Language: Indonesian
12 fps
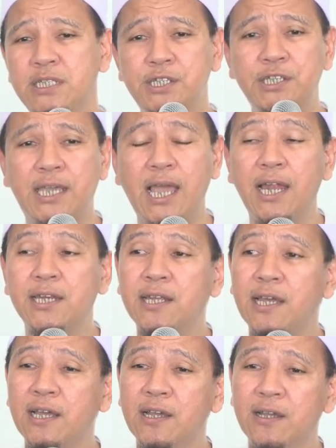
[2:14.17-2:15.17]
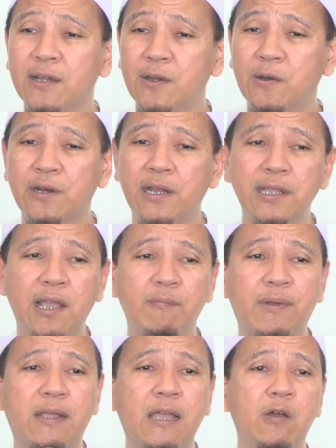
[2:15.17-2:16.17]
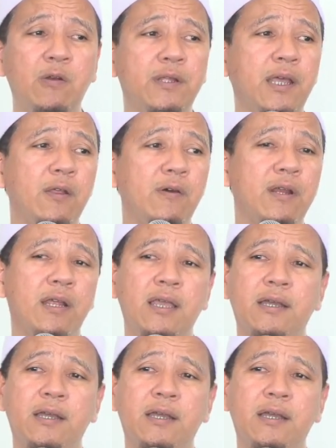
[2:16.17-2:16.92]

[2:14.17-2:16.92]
jika ada orang yang bergaul dengan orang